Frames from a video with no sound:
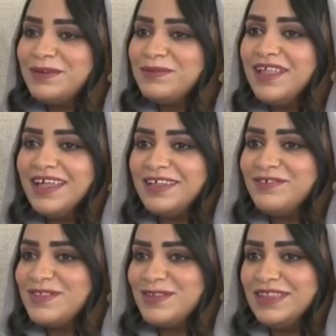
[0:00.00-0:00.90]
رمضان هنا
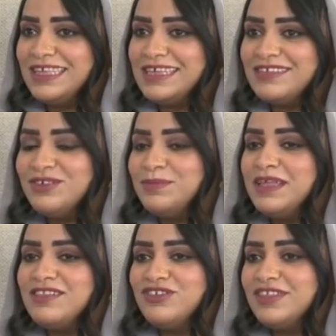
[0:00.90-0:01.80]
في السعودية
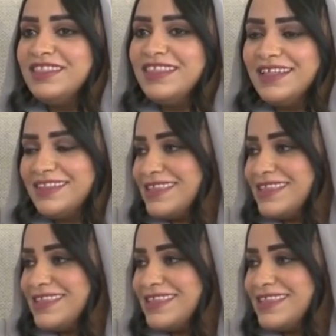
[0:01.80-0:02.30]
جميل جدا